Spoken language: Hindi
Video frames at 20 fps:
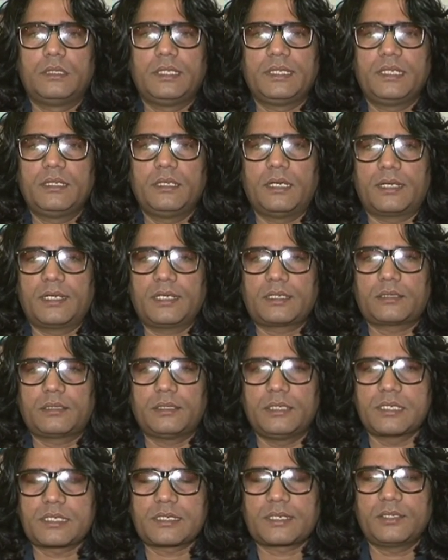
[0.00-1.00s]
देखिए
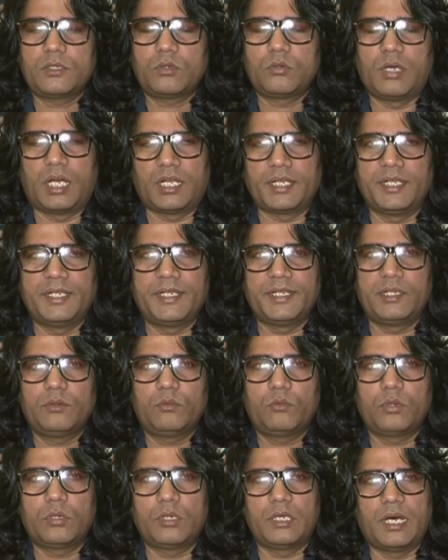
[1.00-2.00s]
डायरेक्ट इश्क के जो गाने हैं
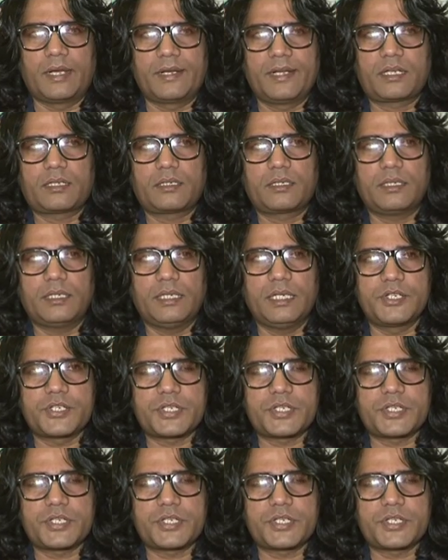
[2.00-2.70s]
वो डायरेक्ट